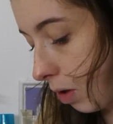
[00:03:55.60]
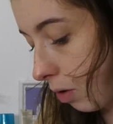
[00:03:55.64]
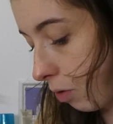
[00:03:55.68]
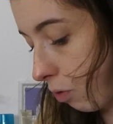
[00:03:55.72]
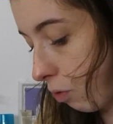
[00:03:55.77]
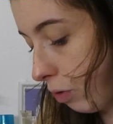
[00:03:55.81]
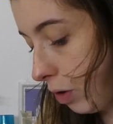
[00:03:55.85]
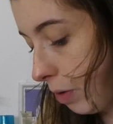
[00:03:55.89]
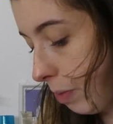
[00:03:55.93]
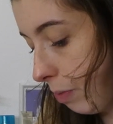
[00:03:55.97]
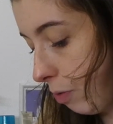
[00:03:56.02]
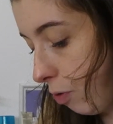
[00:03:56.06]

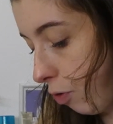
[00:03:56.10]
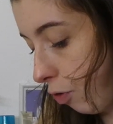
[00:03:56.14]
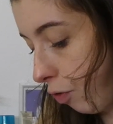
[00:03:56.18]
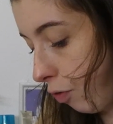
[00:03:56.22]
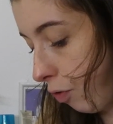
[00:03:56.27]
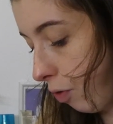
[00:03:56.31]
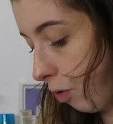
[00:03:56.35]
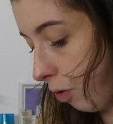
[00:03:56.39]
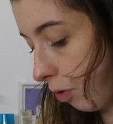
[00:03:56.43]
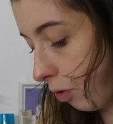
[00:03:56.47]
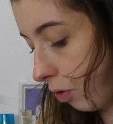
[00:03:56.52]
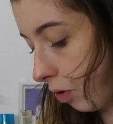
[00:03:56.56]
tout type de
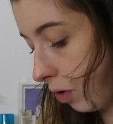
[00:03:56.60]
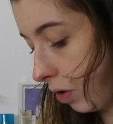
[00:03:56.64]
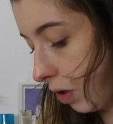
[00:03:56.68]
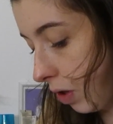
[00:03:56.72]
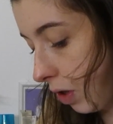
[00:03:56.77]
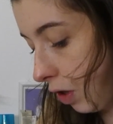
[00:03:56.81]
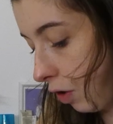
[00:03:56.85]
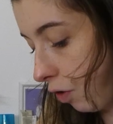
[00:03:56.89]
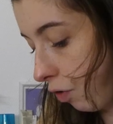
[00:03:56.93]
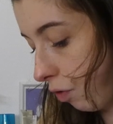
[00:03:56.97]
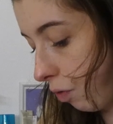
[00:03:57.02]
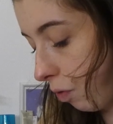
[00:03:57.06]
cheveux, l'entretien
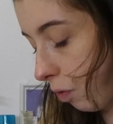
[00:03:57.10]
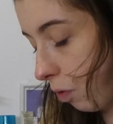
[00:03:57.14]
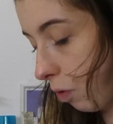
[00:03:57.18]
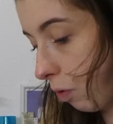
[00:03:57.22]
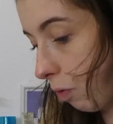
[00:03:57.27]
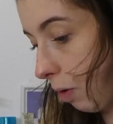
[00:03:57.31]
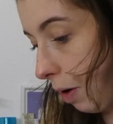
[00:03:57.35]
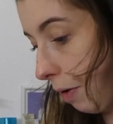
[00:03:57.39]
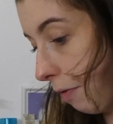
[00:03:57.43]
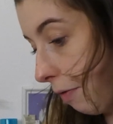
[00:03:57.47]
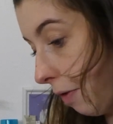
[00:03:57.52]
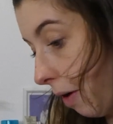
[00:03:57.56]
des cheveux,
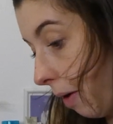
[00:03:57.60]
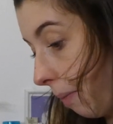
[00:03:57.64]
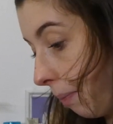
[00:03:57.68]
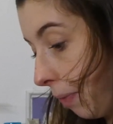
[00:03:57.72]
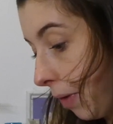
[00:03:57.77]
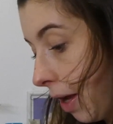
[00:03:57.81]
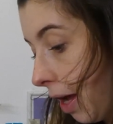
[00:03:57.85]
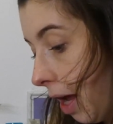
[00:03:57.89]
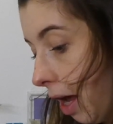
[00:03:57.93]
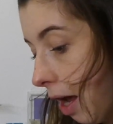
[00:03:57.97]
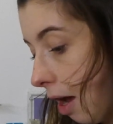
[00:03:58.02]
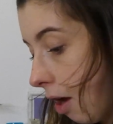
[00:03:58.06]
ouais enfin
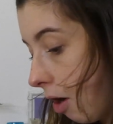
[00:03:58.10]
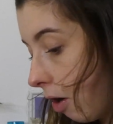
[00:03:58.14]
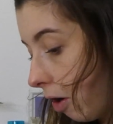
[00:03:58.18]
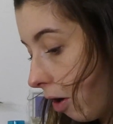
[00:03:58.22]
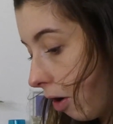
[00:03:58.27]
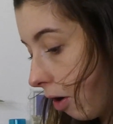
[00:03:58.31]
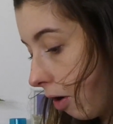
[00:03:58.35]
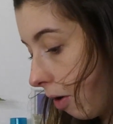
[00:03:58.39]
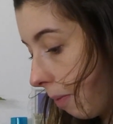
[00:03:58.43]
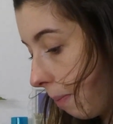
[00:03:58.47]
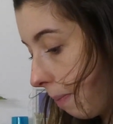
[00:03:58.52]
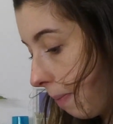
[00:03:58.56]

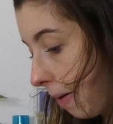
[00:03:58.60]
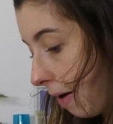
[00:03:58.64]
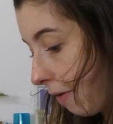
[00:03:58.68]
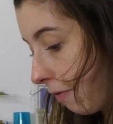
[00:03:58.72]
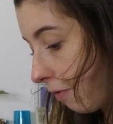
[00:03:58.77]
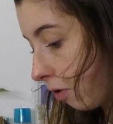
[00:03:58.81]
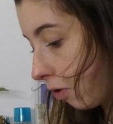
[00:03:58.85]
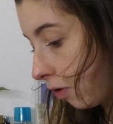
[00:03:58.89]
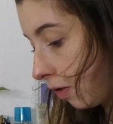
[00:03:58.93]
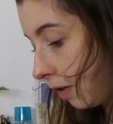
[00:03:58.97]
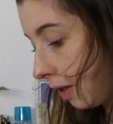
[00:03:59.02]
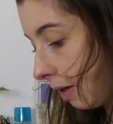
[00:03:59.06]
euh, pas
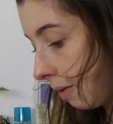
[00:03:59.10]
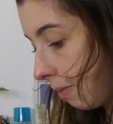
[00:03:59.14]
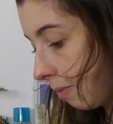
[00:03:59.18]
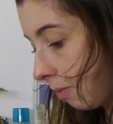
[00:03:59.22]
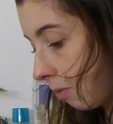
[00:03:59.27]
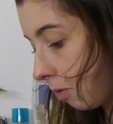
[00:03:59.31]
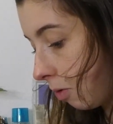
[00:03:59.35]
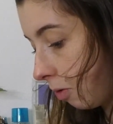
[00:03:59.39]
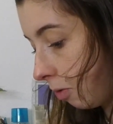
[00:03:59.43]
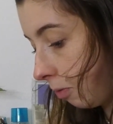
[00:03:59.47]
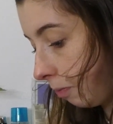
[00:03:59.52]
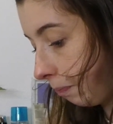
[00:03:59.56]

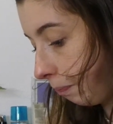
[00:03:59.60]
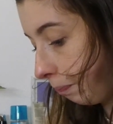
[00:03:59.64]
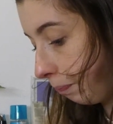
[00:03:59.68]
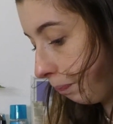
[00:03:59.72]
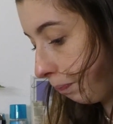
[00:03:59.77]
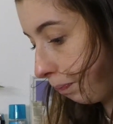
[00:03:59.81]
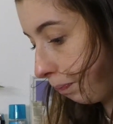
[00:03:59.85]
forcément